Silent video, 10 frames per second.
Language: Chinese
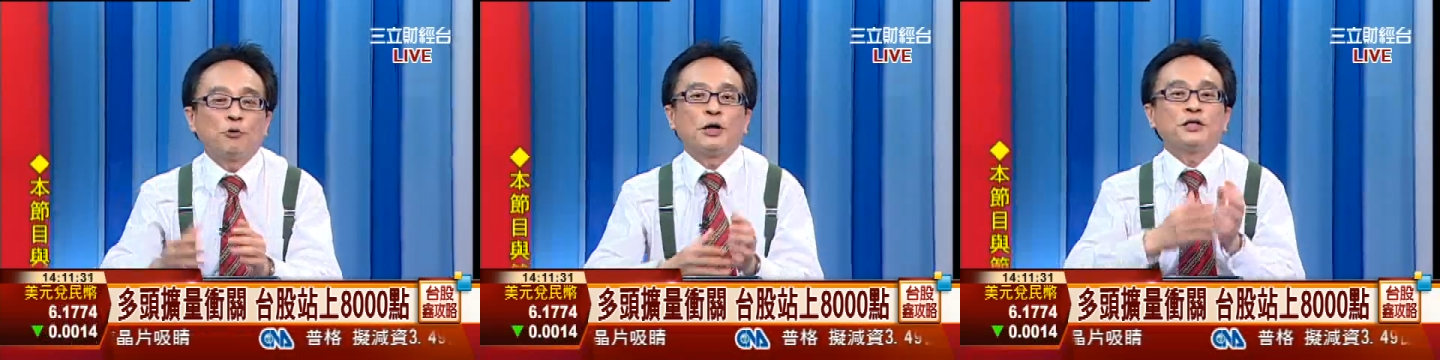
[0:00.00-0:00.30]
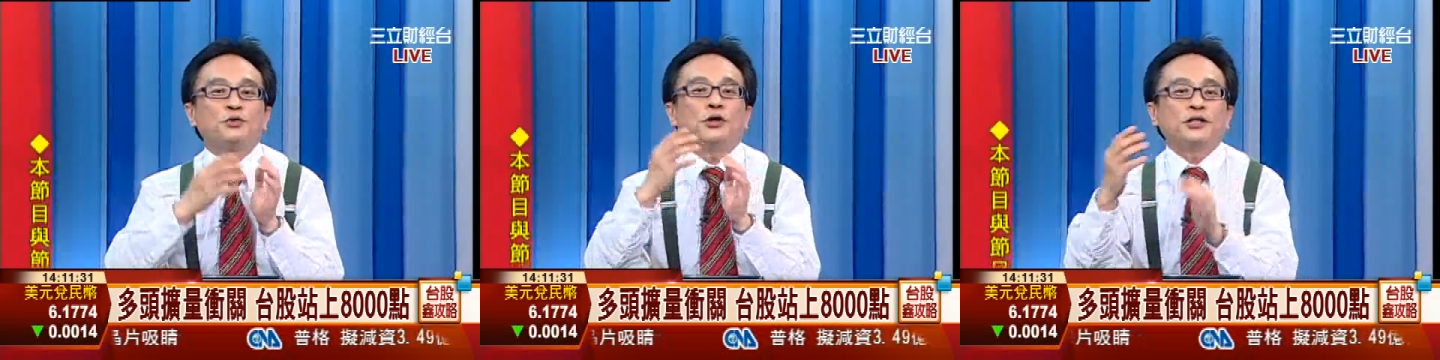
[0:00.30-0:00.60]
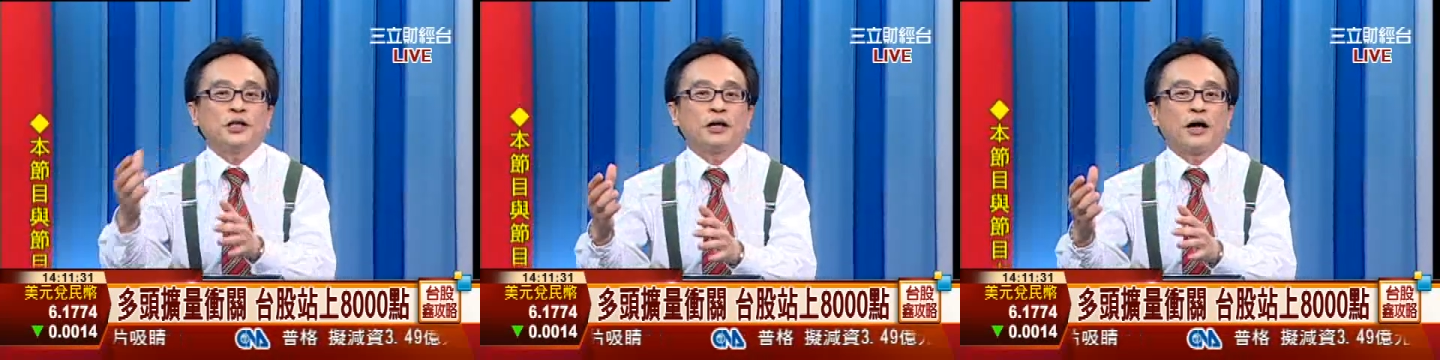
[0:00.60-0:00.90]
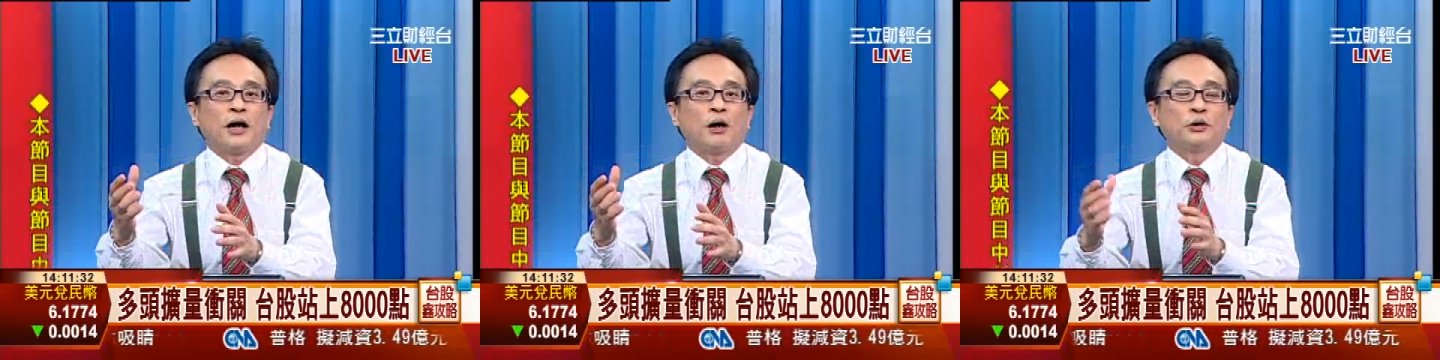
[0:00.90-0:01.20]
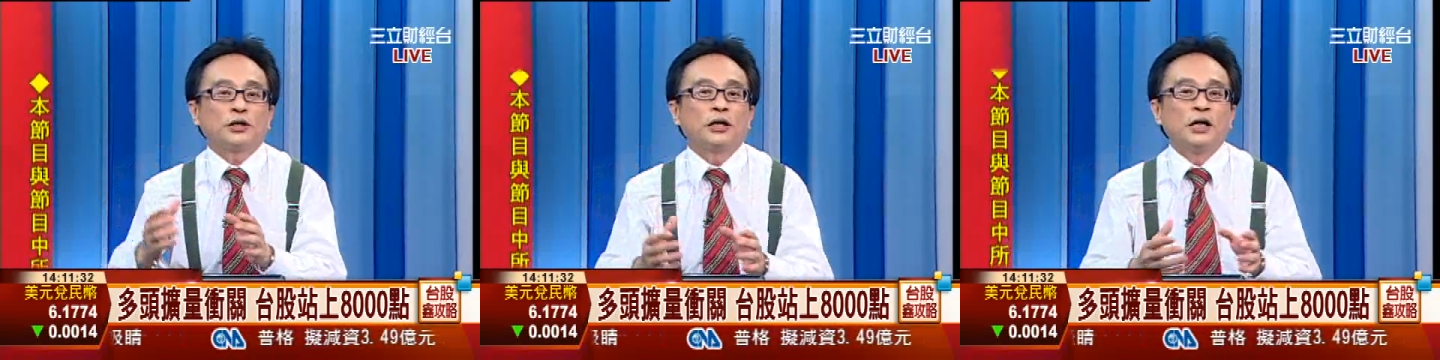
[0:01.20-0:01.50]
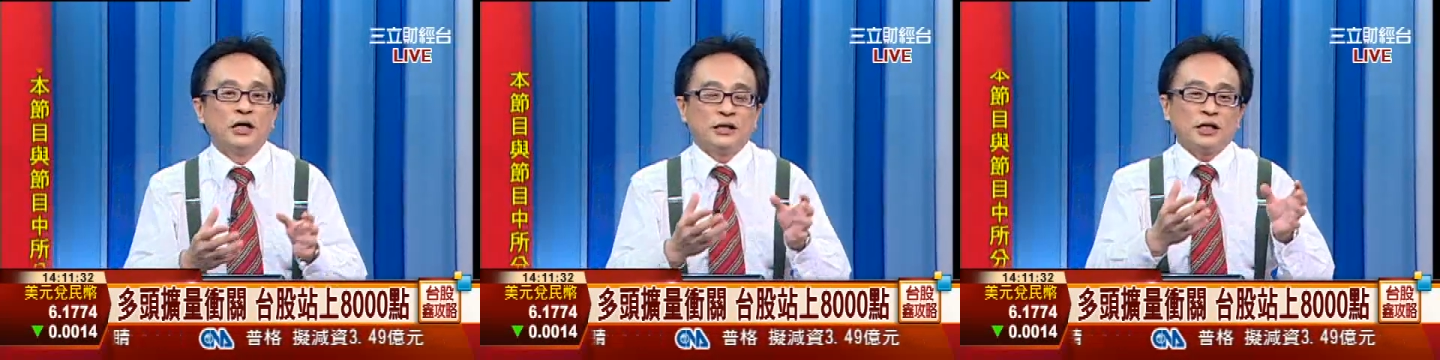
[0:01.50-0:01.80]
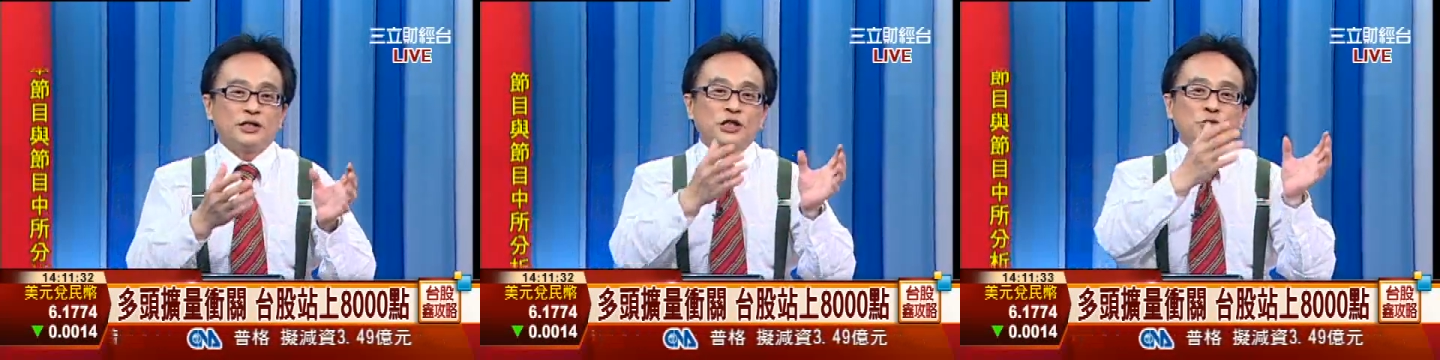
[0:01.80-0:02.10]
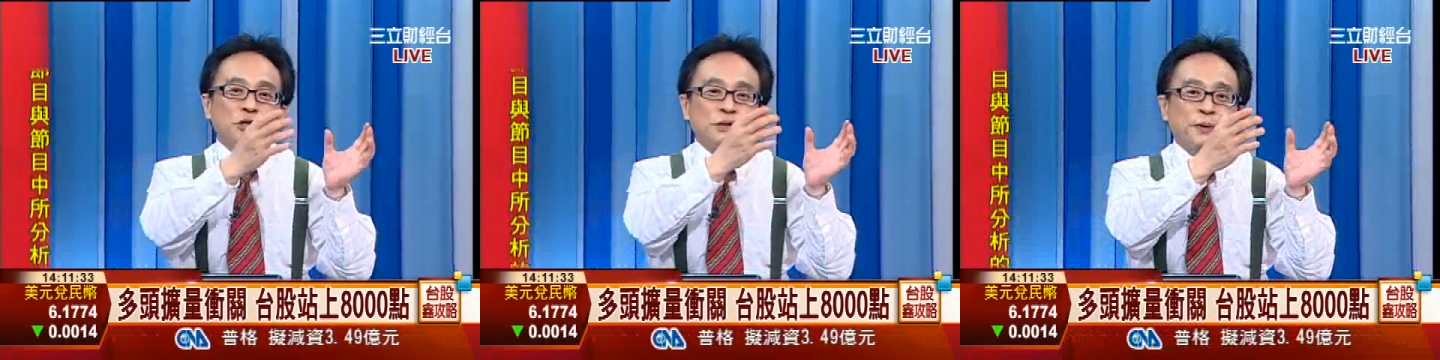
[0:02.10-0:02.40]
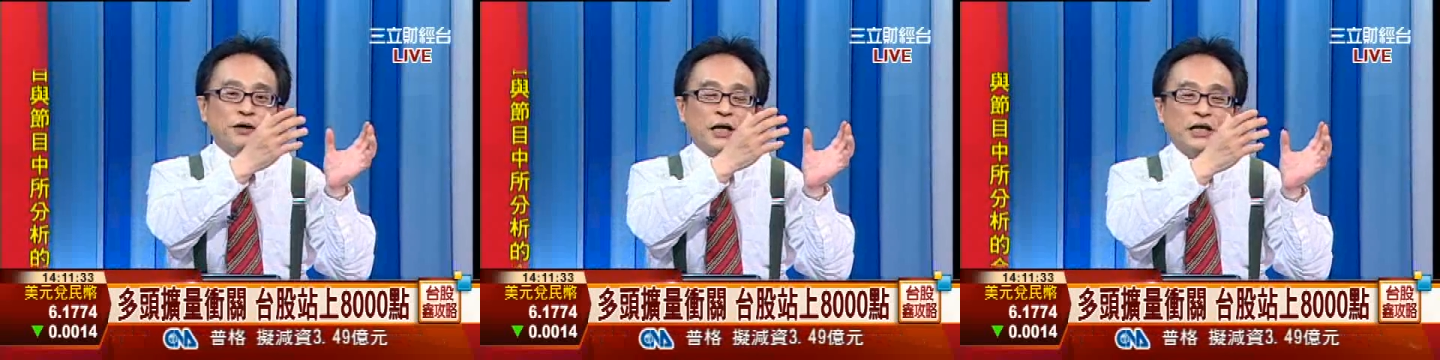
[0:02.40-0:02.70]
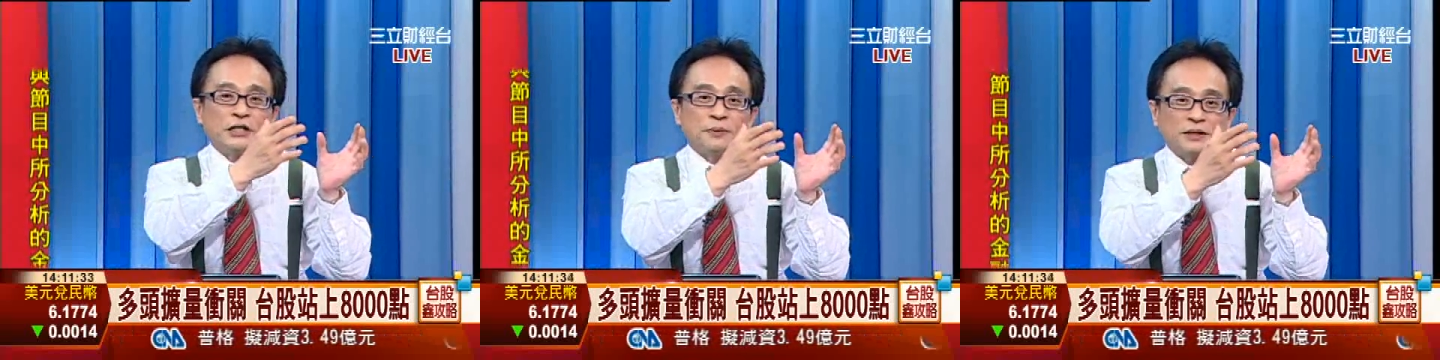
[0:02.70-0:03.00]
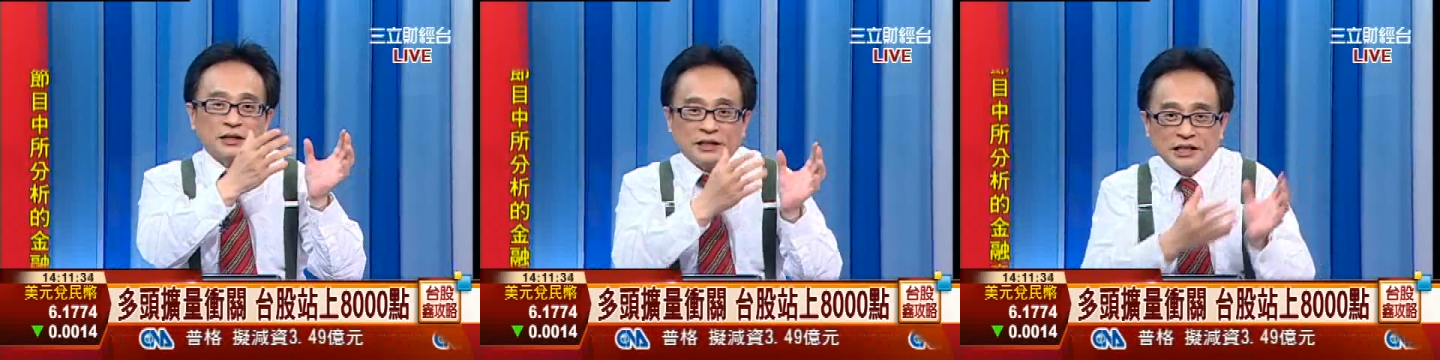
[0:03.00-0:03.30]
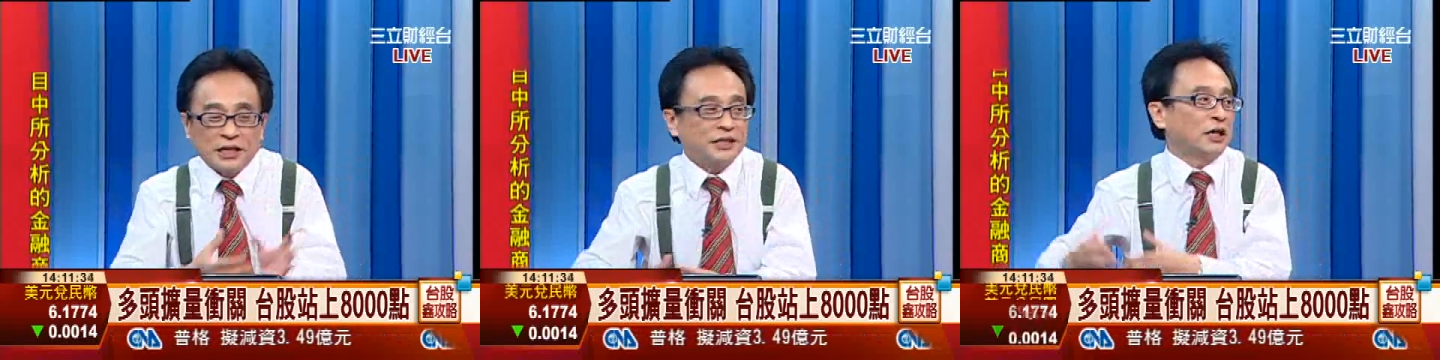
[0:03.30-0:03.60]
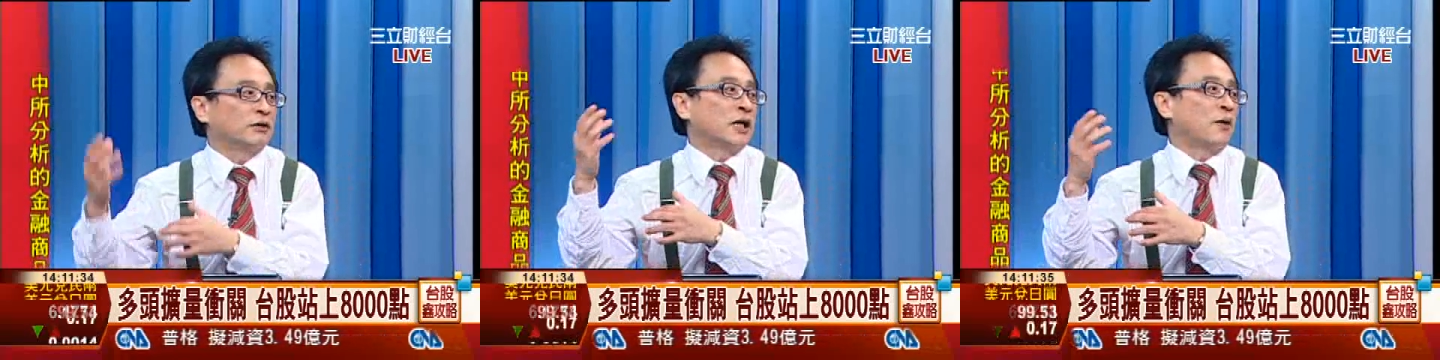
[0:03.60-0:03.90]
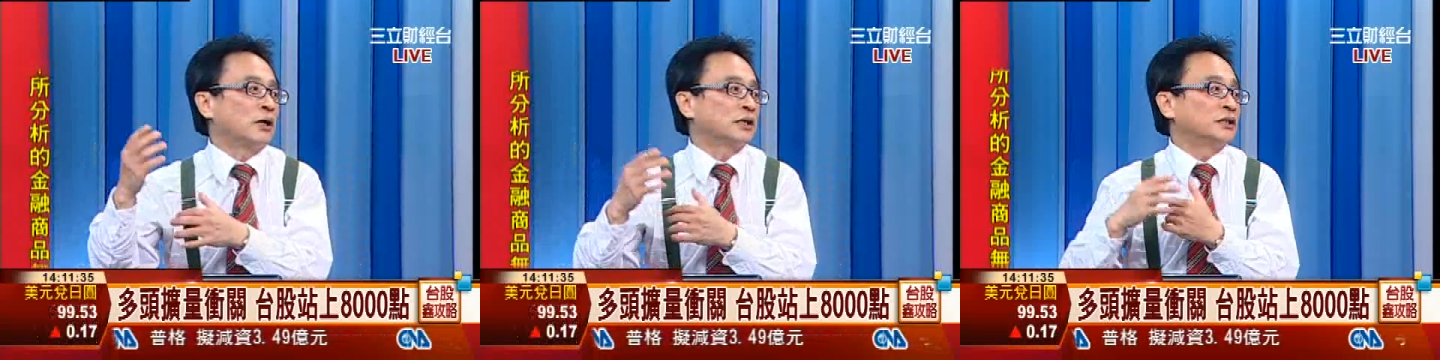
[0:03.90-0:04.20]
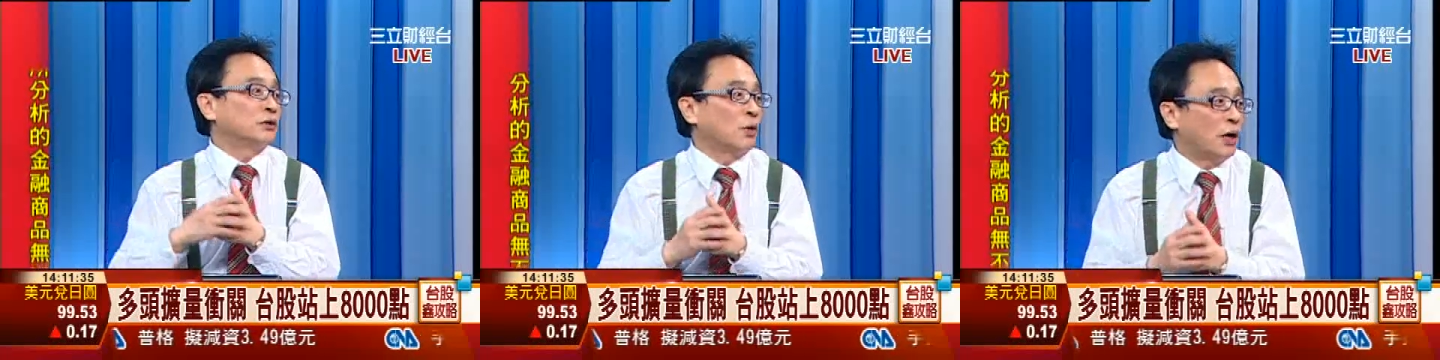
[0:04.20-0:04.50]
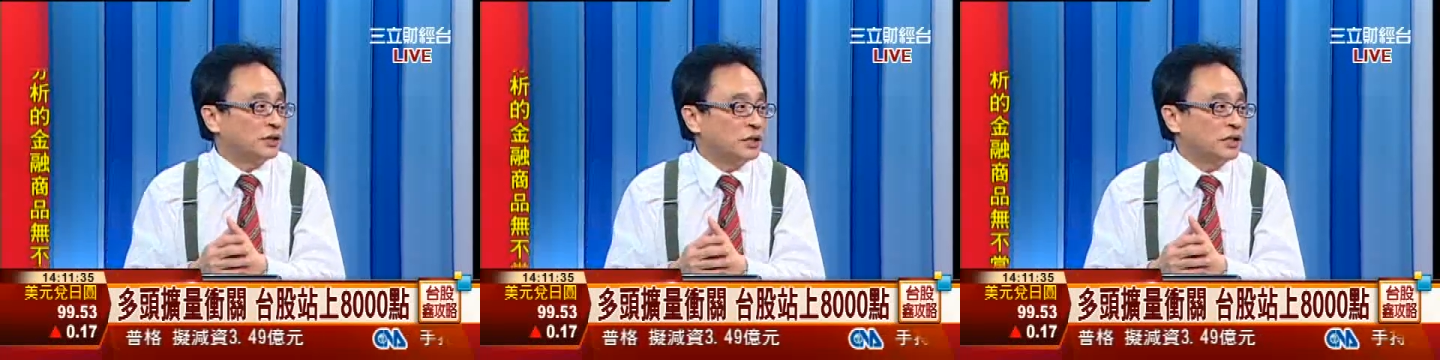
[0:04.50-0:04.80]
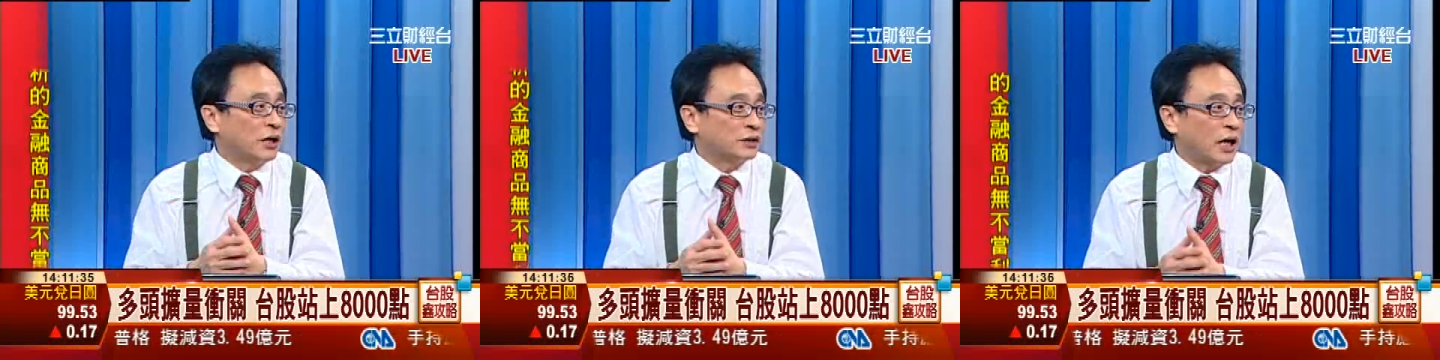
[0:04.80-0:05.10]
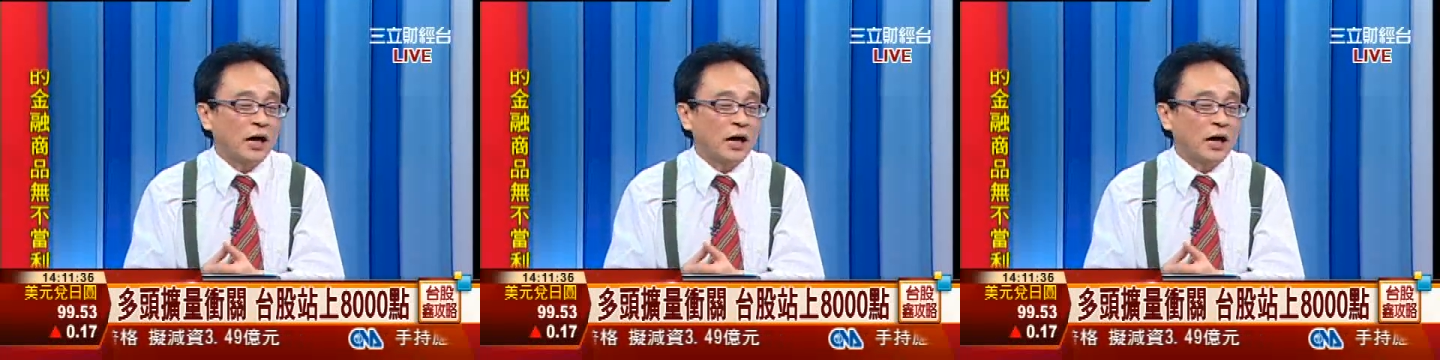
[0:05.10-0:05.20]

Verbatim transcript: 不管是月线也好，或者这个技术指标 K D 指标在底下交叉往上叫做黄金交叉。